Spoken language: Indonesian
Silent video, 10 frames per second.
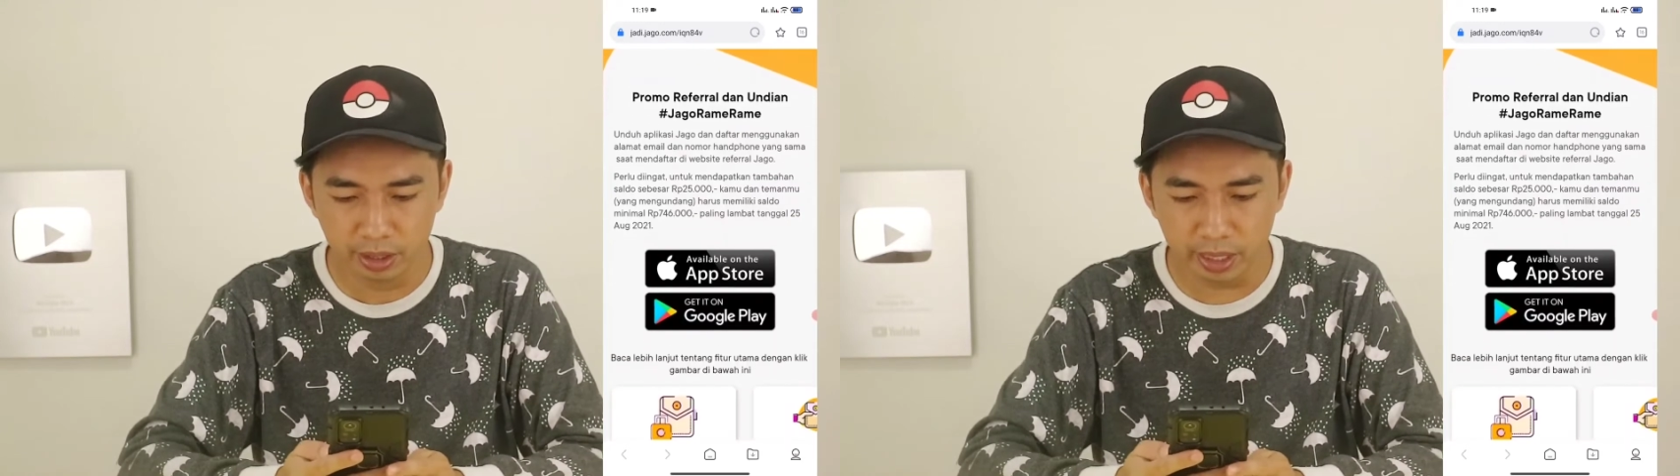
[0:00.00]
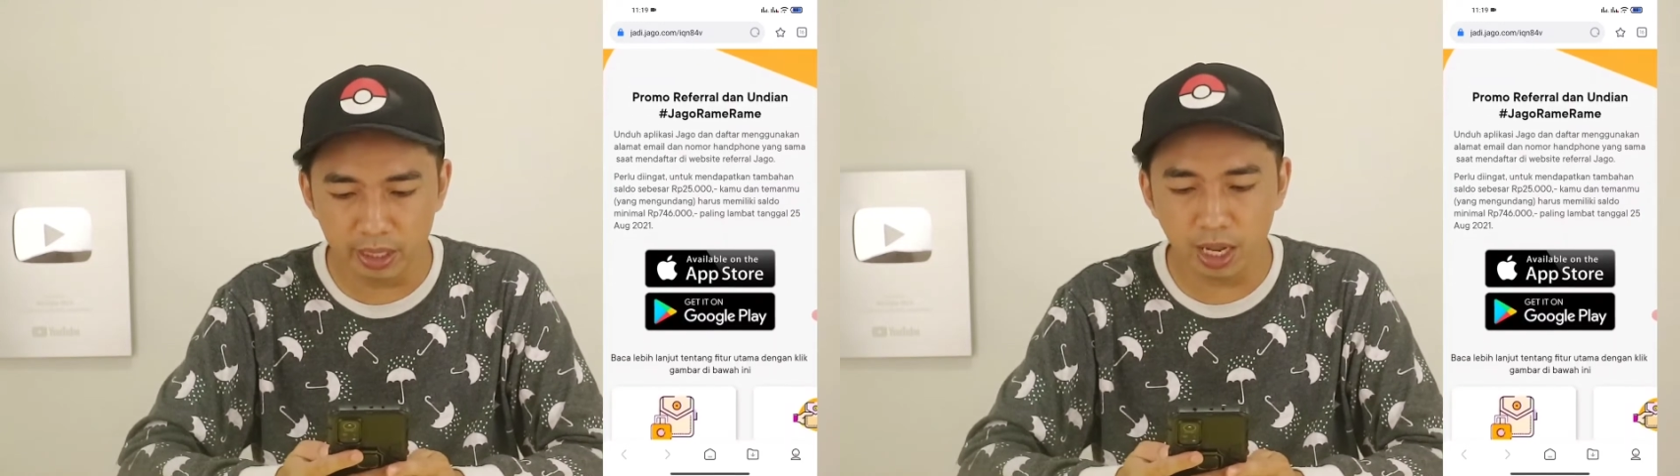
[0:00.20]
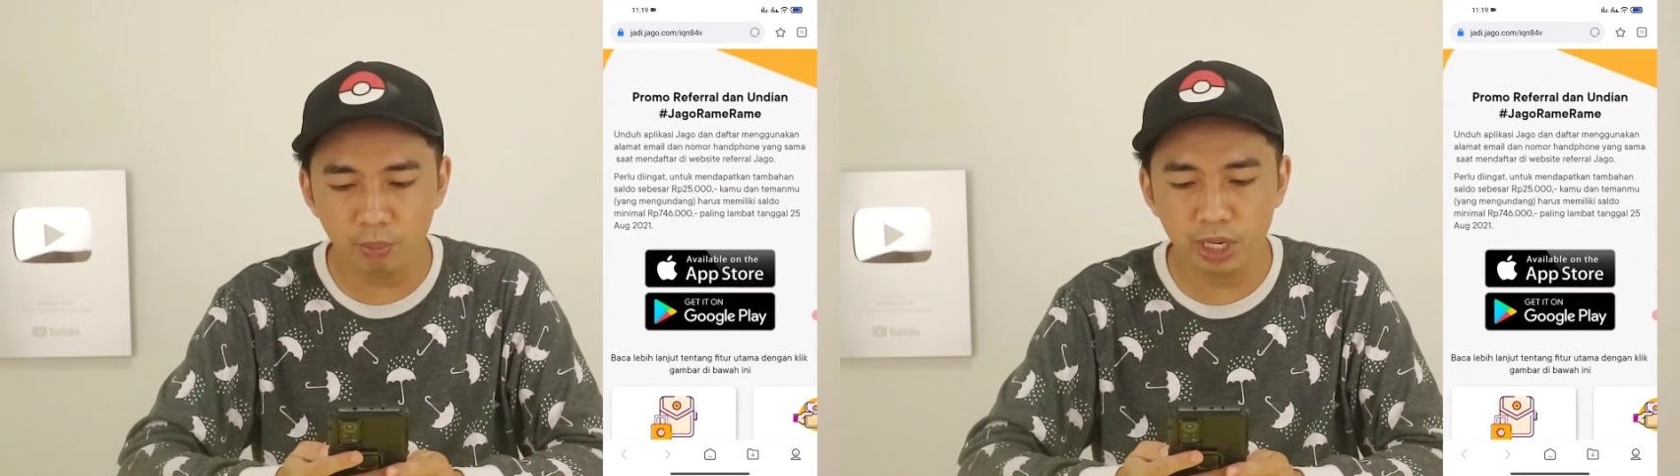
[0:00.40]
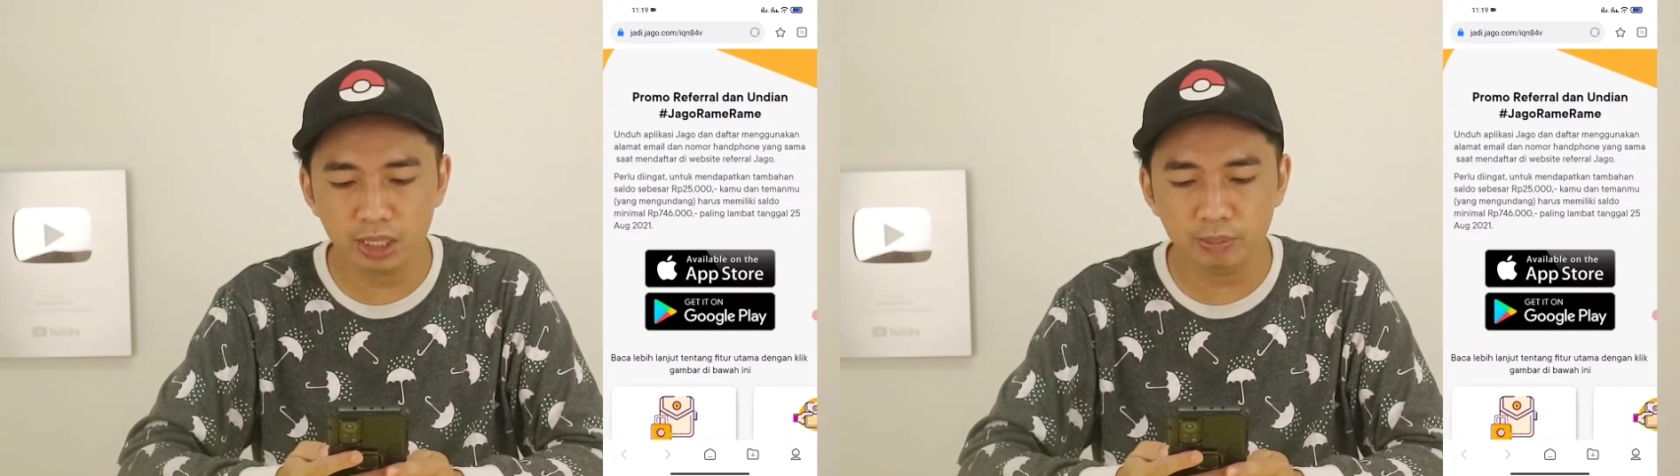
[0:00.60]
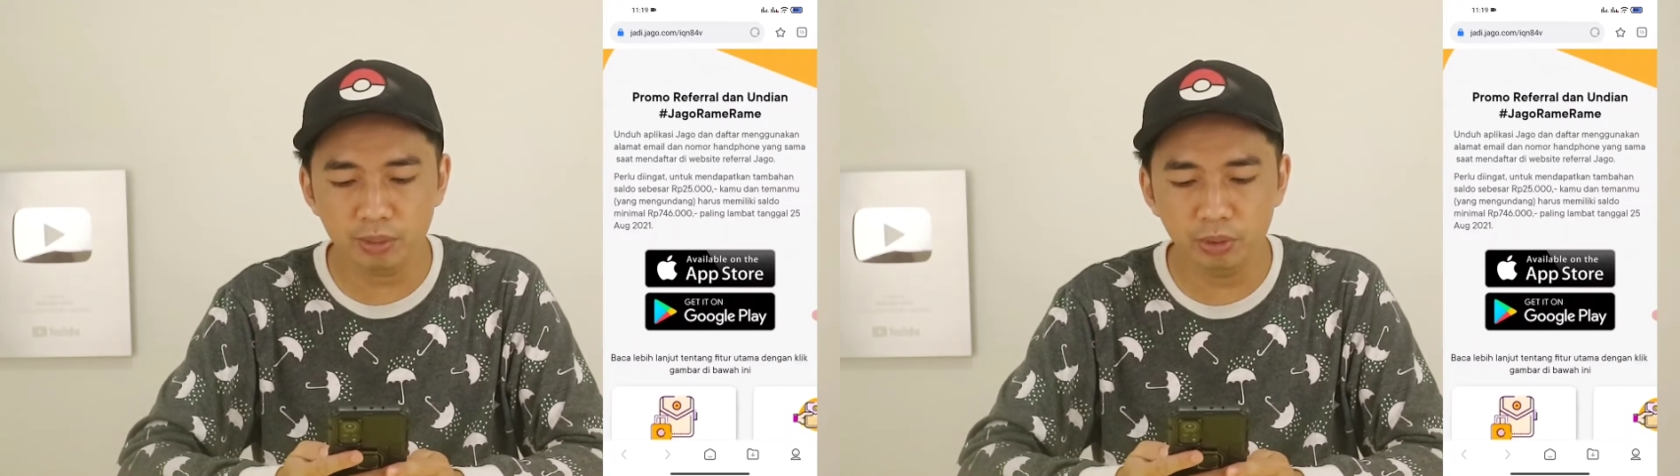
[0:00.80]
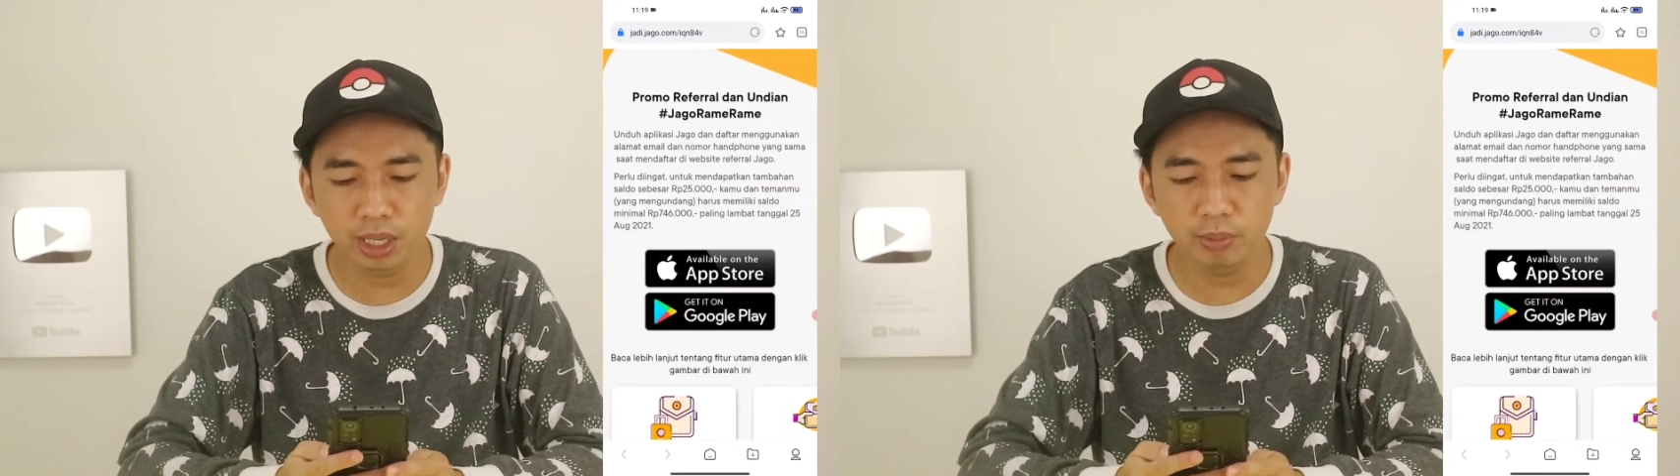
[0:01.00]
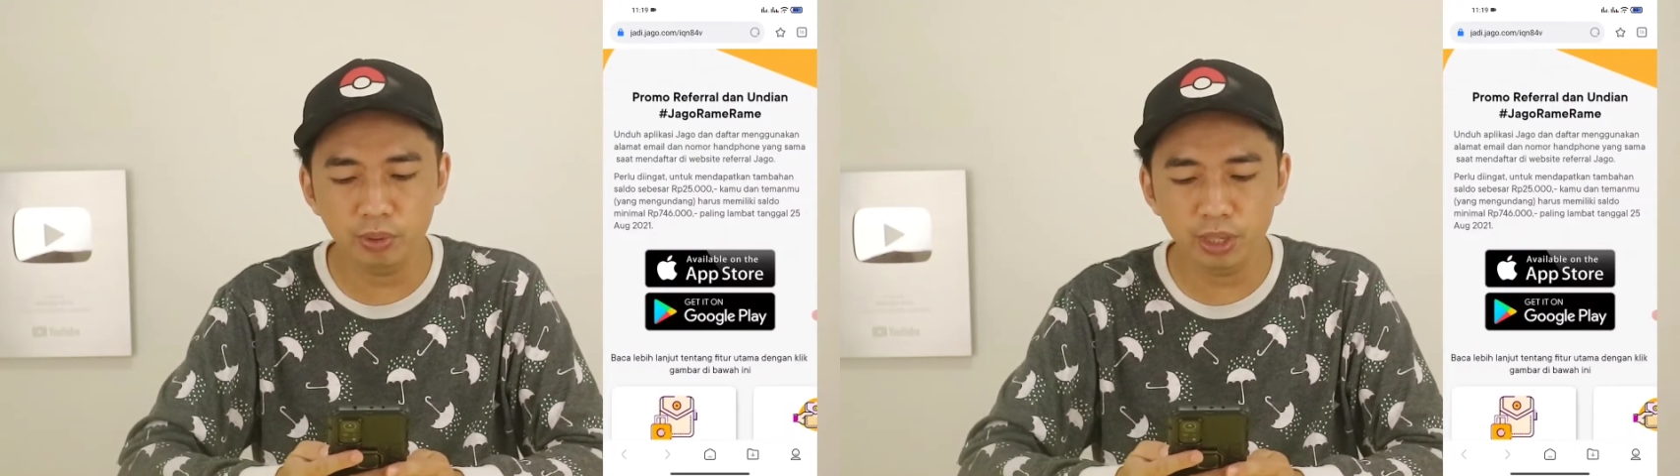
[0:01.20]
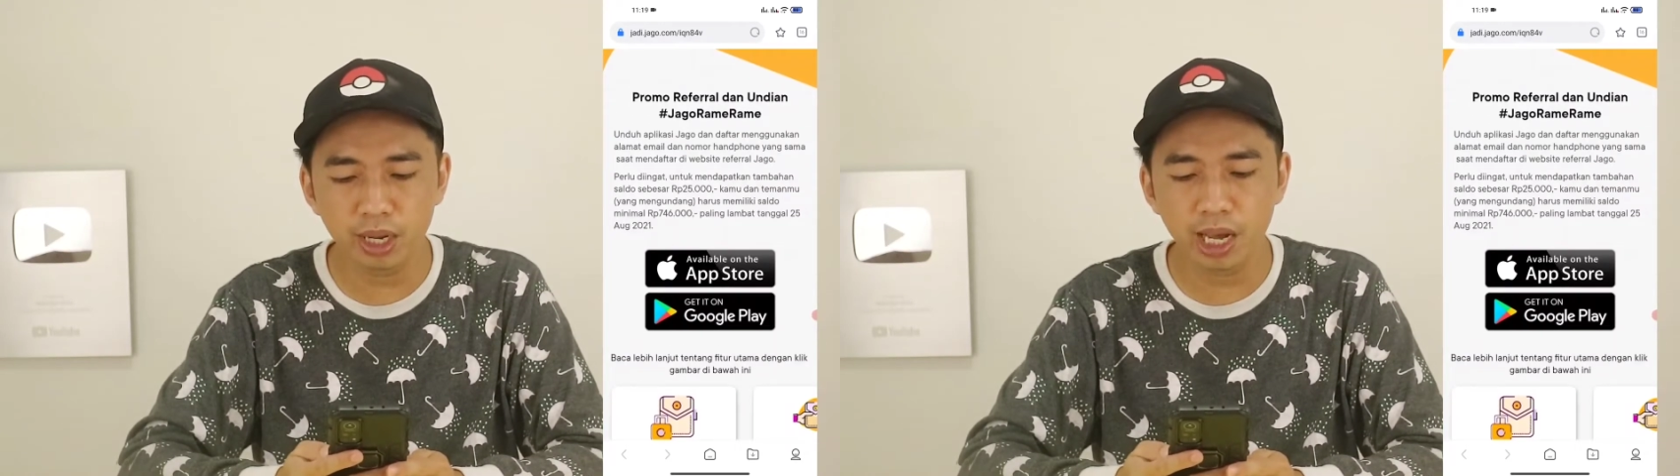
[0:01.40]
eh kamu dan temanmu yang
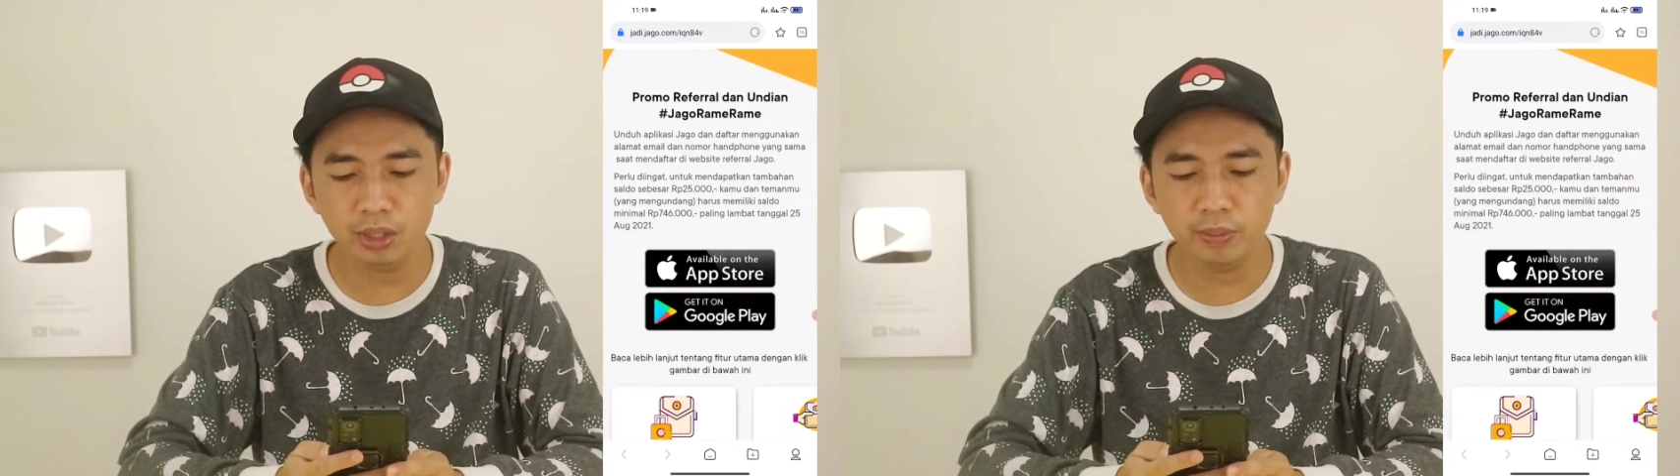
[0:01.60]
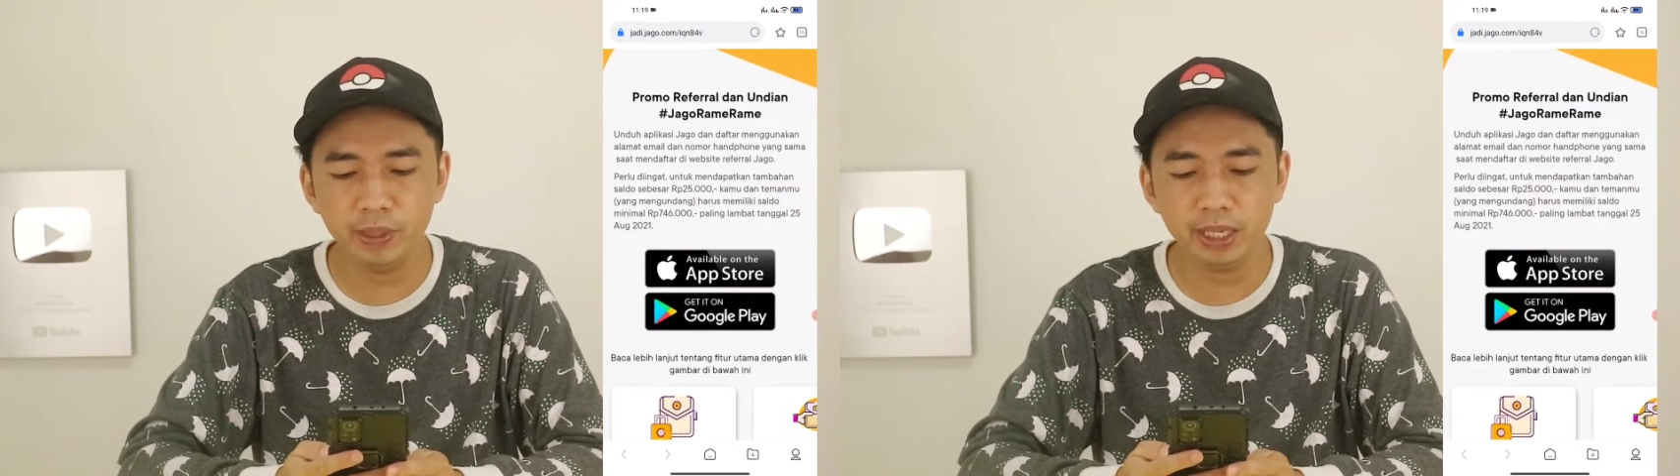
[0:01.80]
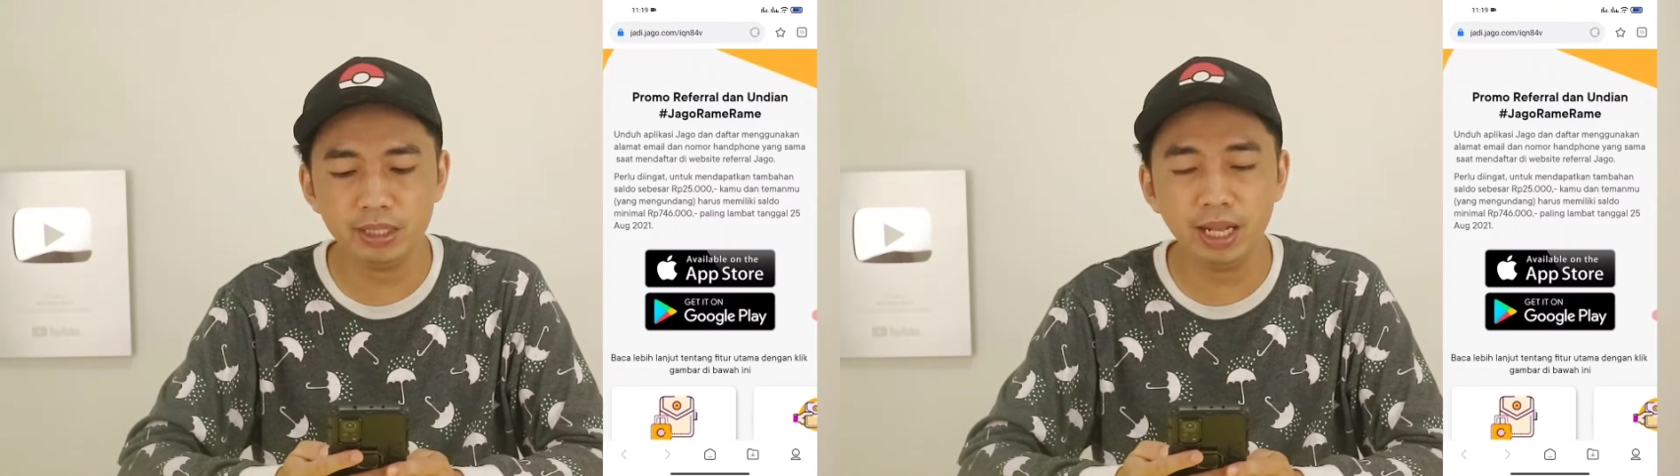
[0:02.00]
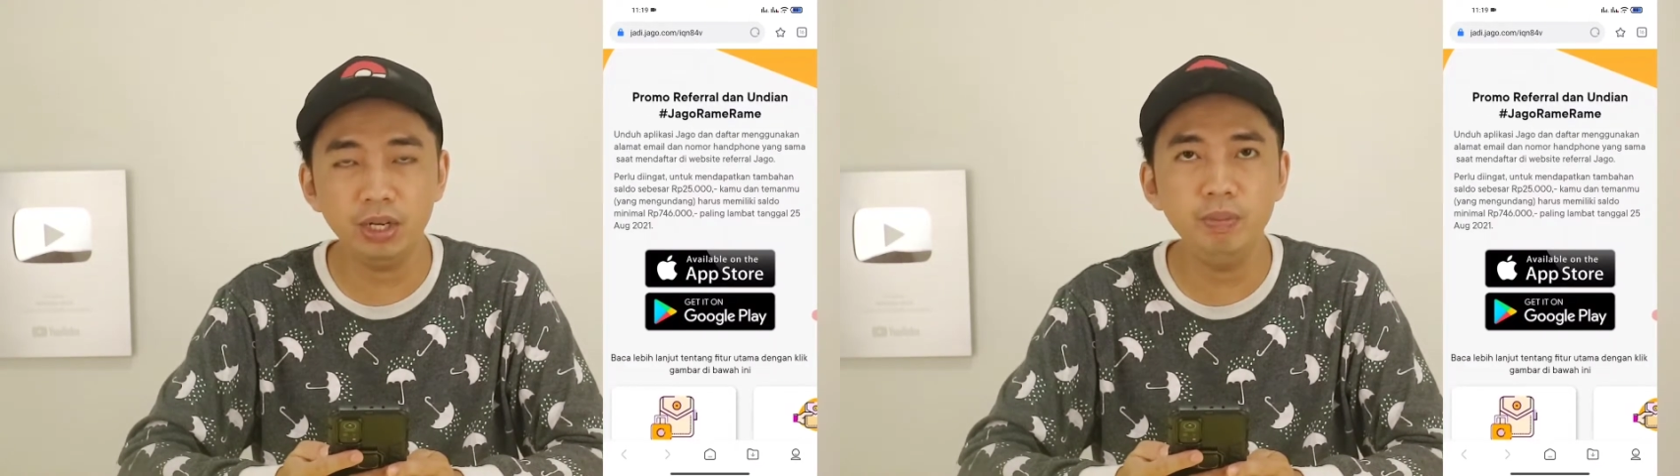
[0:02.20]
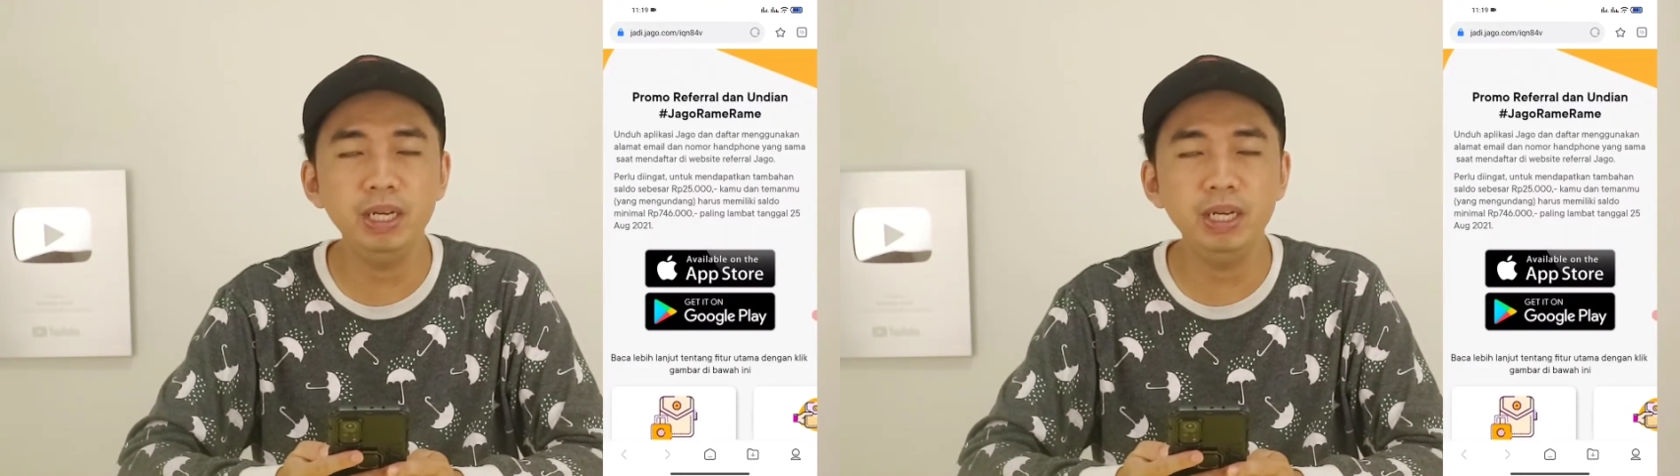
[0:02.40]
mengundang harus memiliki saldo